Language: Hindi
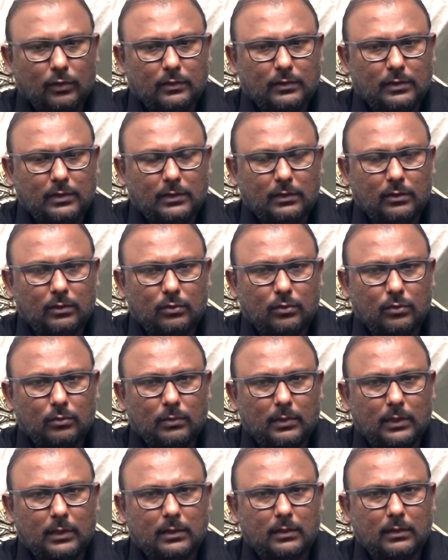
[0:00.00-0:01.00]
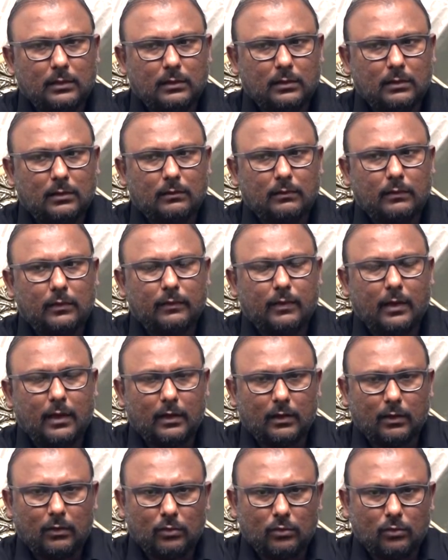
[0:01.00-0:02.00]
तो सिंध हुकूमत
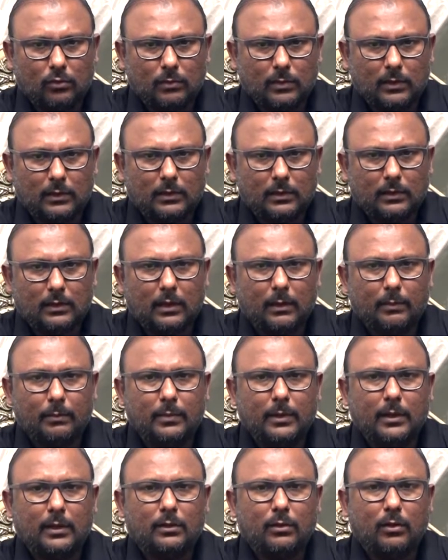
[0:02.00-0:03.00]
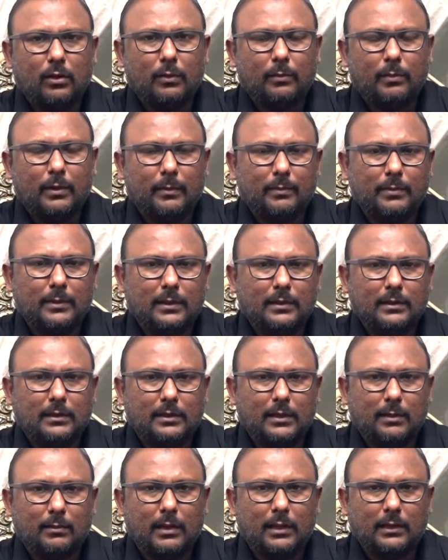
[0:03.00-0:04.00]
वफाकी हुकूमत अपने तौर पर अपने
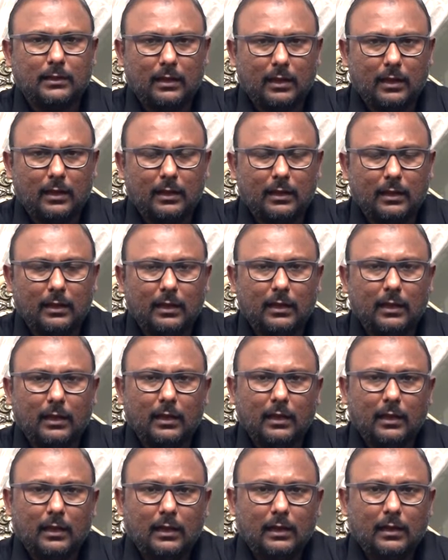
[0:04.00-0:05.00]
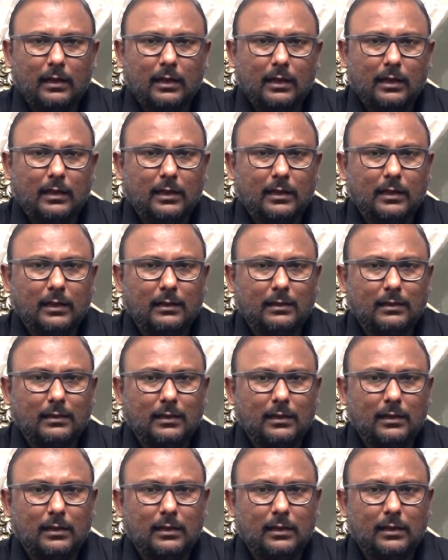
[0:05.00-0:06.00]
इंतजाम कर रही है लेकिन
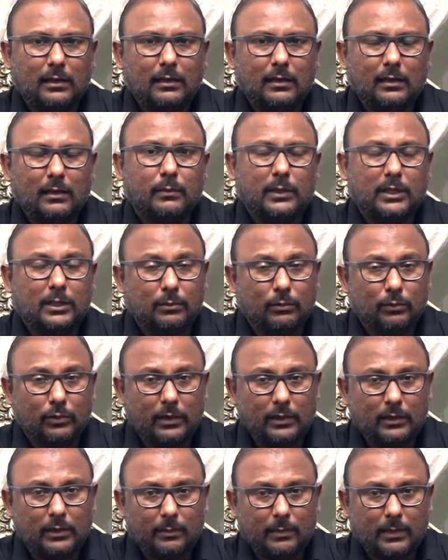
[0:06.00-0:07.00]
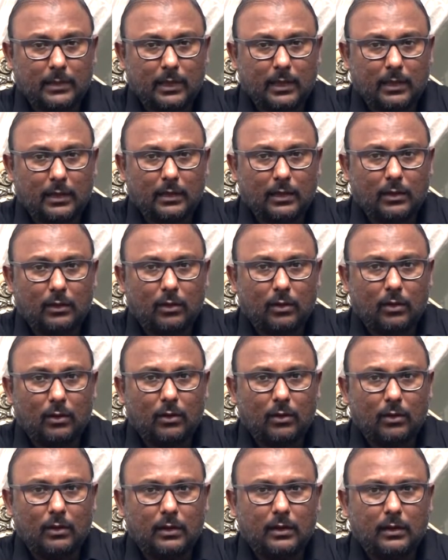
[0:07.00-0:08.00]
इसकी मजमू जिम्मेदारी
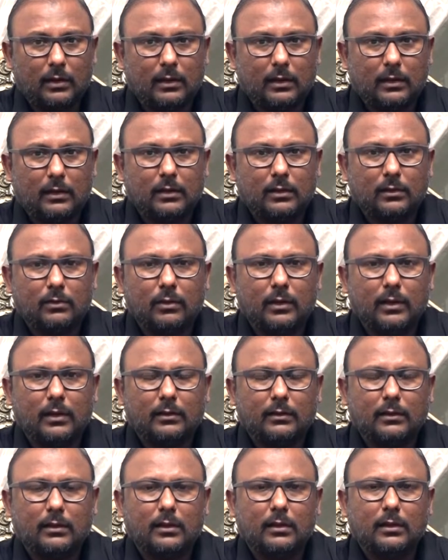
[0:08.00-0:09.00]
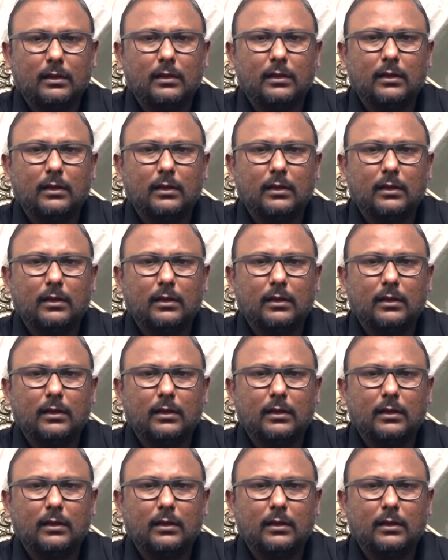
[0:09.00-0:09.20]
और जो है इसकी